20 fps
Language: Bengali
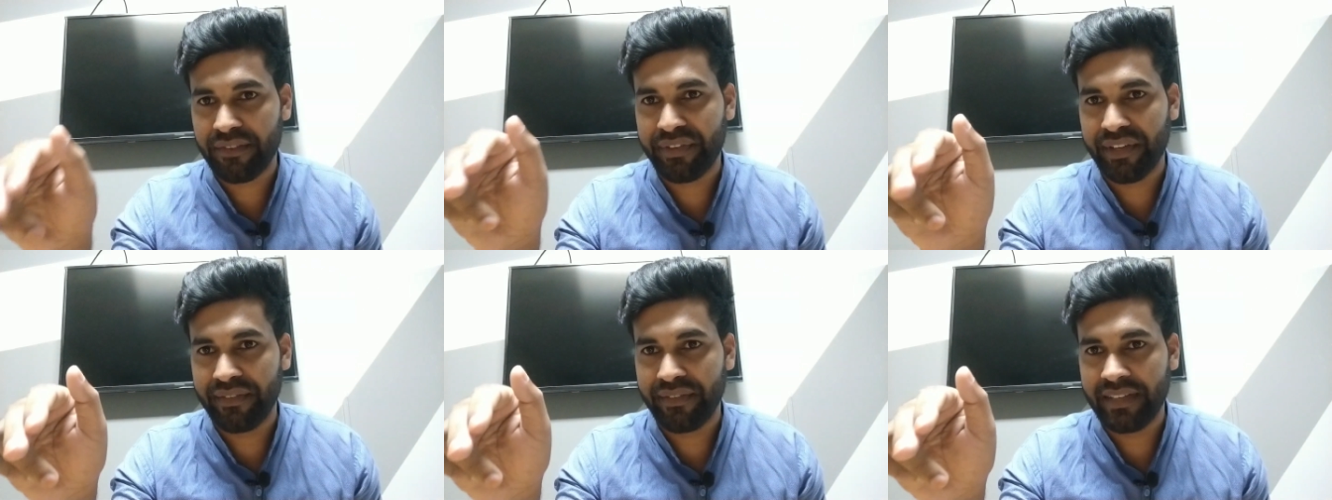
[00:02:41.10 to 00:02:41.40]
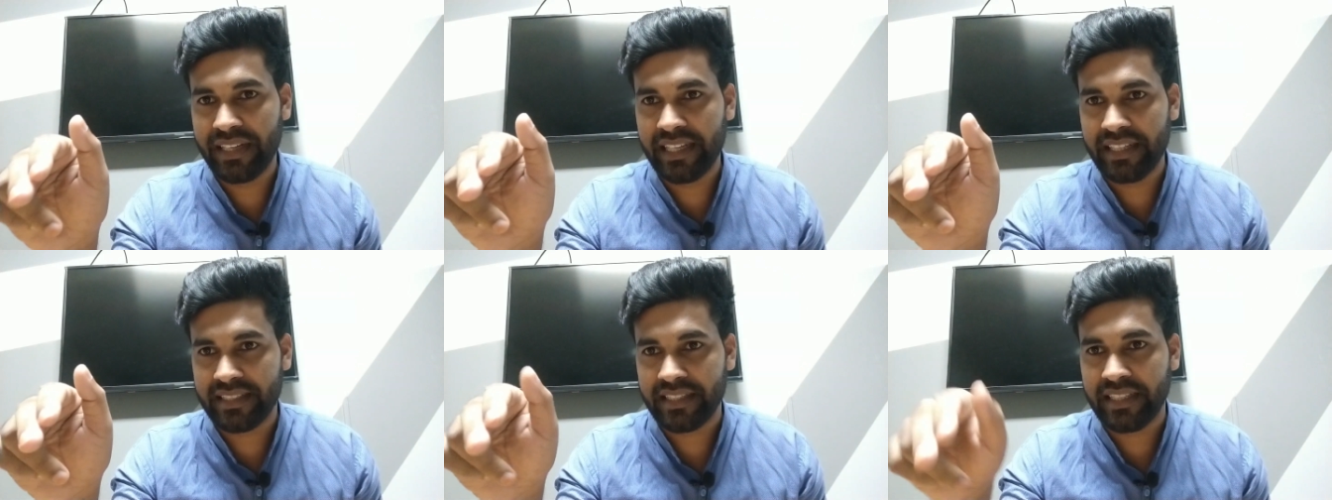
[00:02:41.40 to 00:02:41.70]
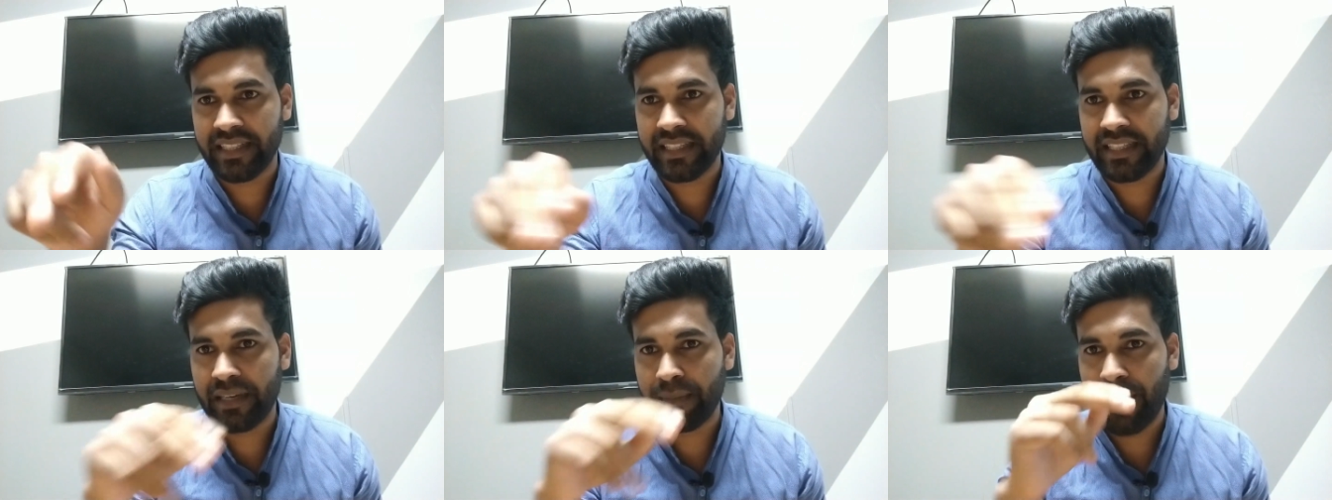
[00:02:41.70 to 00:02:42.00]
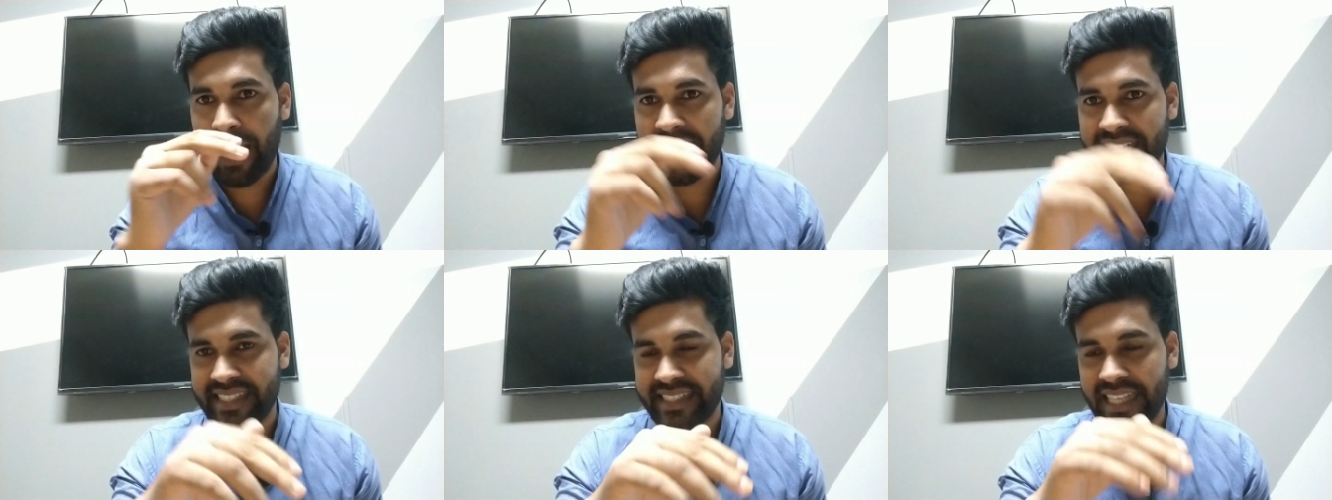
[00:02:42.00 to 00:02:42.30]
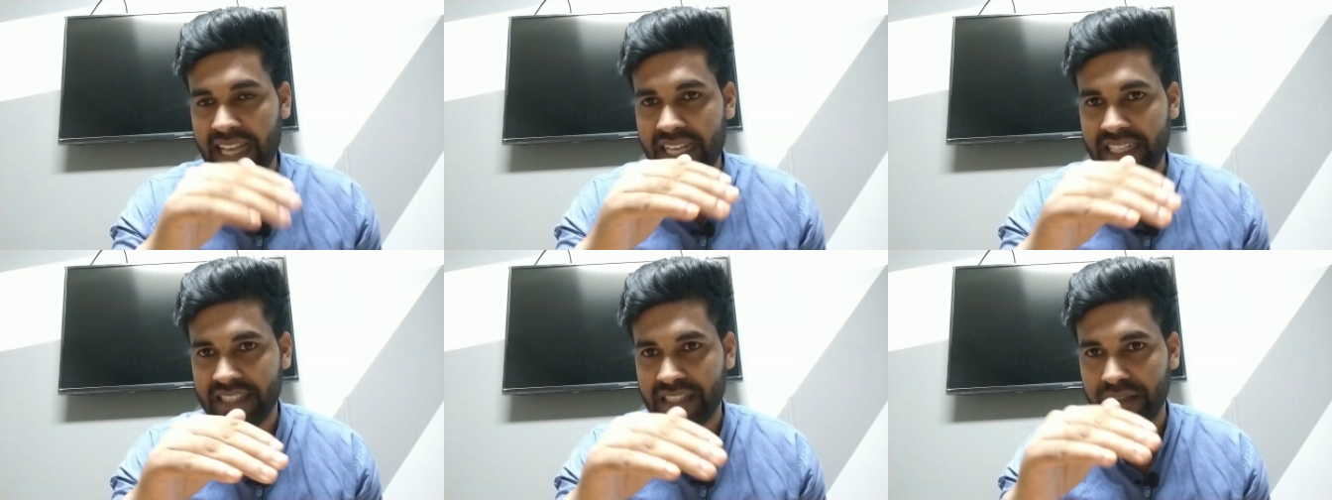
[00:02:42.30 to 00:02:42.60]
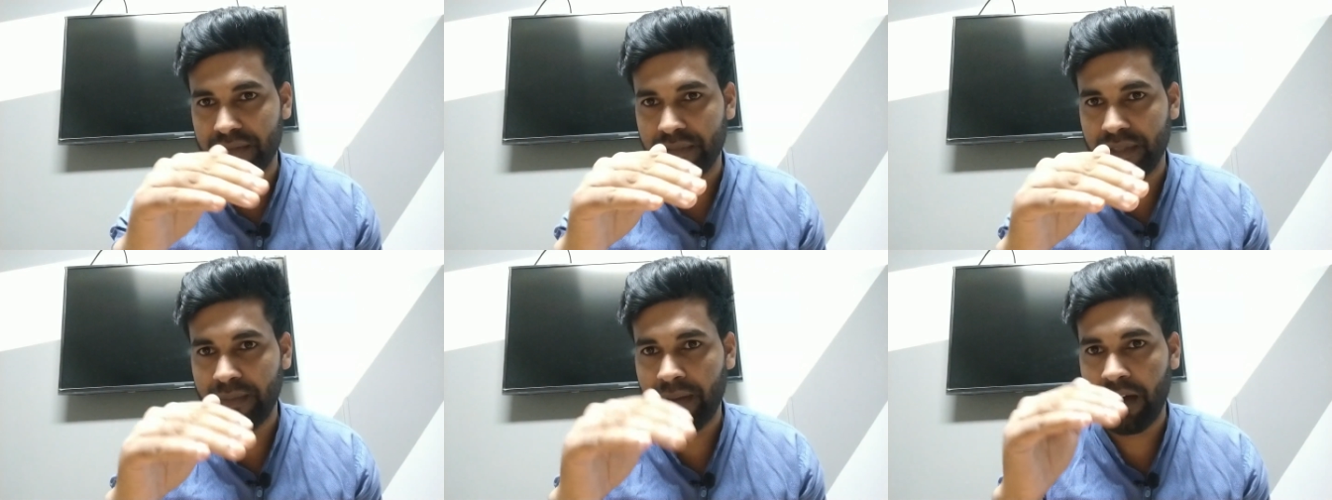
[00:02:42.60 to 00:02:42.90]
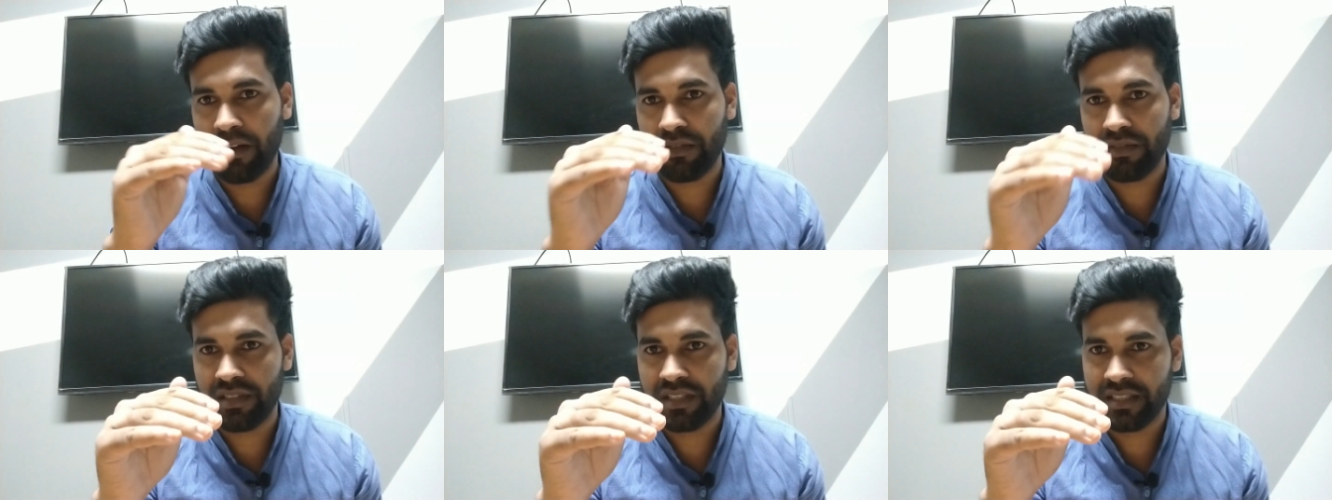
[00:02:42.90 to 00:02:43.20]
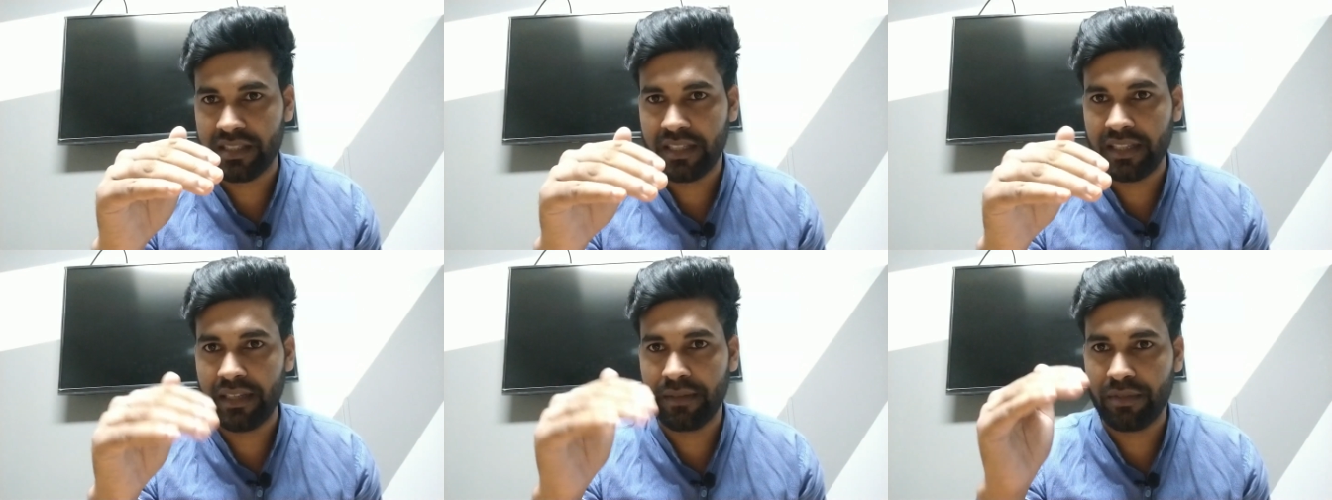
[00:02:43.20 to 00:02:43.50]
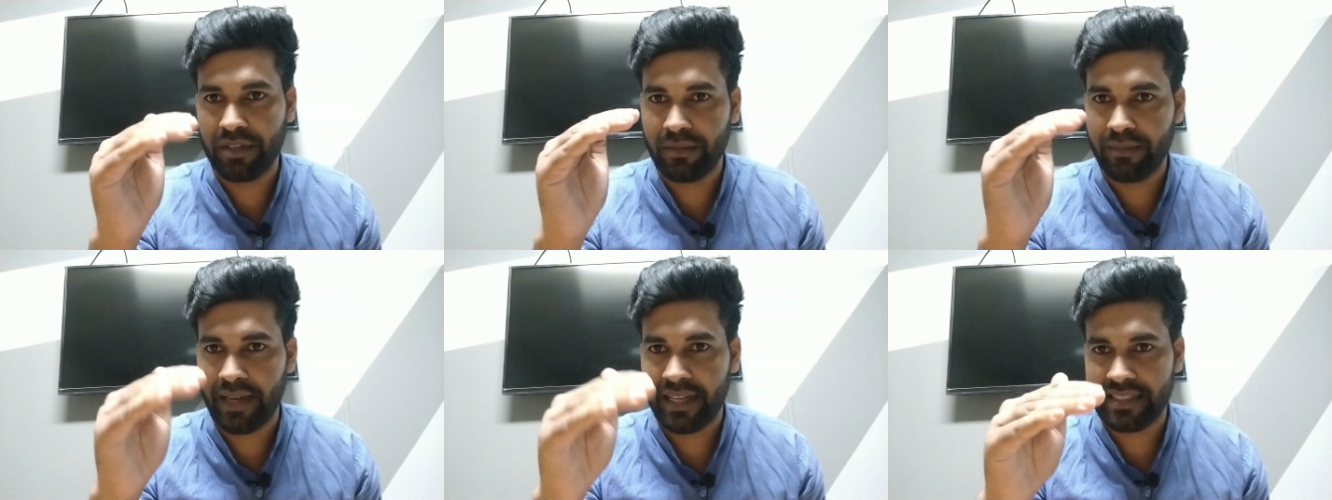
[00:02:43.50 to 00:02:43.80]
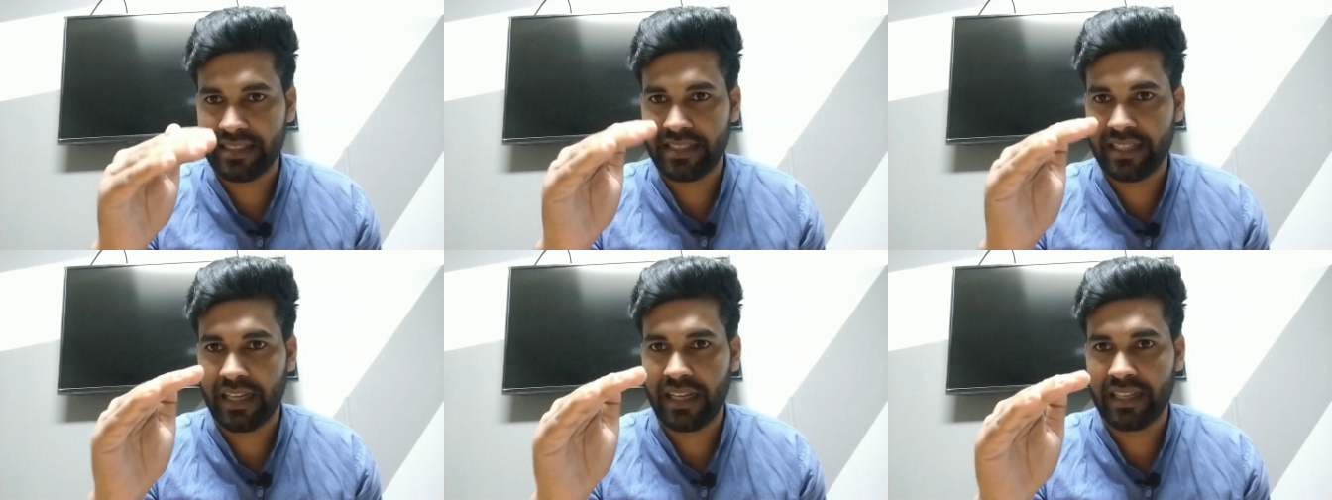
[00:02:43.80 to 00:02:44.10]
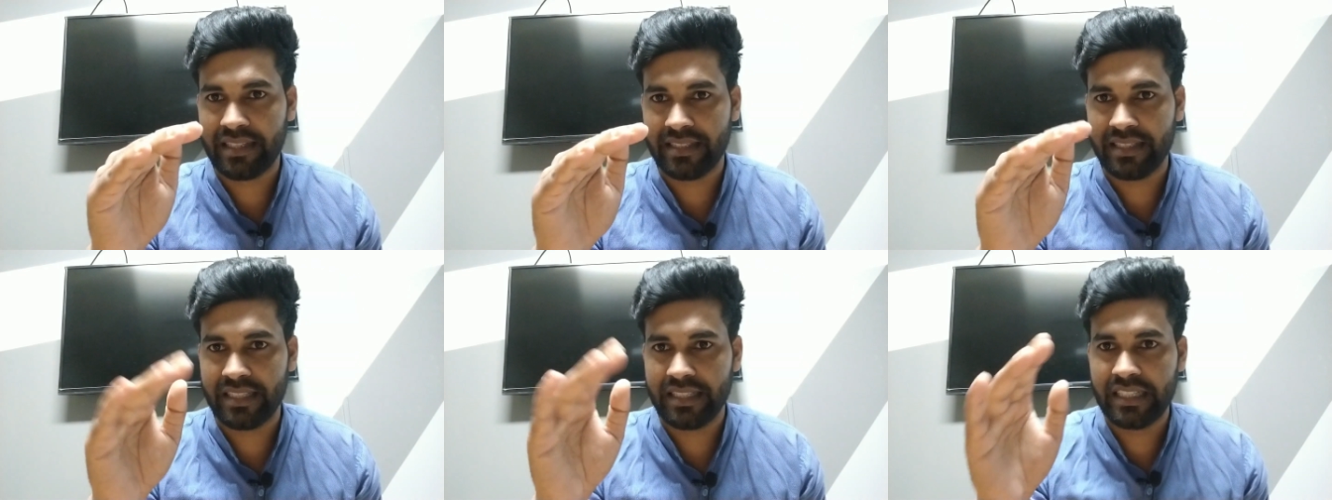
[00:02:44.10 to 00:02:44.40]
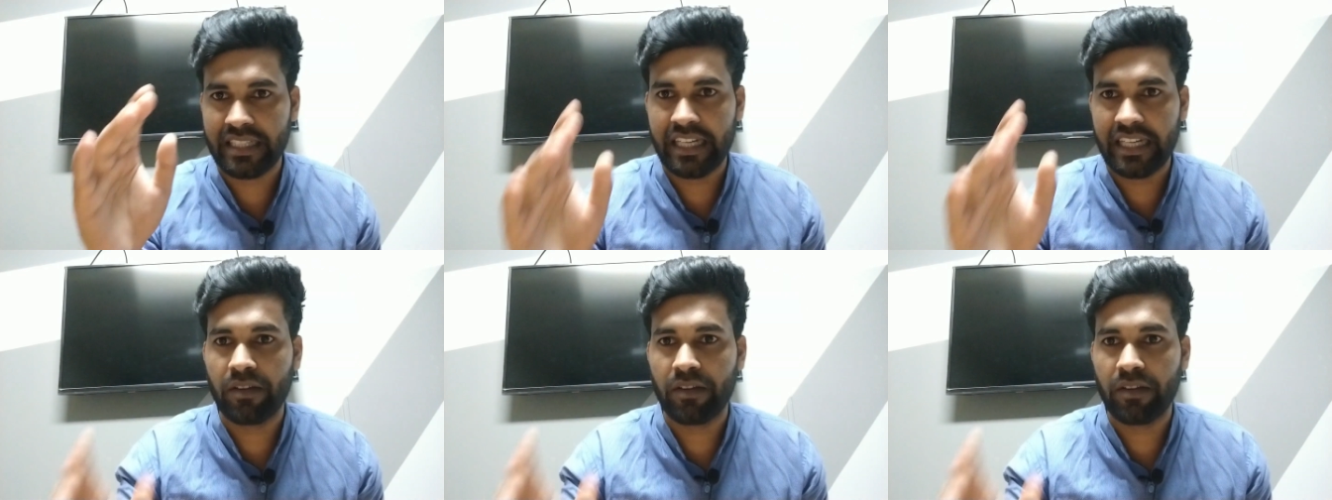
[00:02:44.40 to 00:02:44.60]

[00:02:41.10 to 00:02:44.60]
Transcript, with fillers: একটা ফ্যামিলি আছে এদের বাচ্চা আছে বিবাহ করেছে এবং বাচ্চা আছে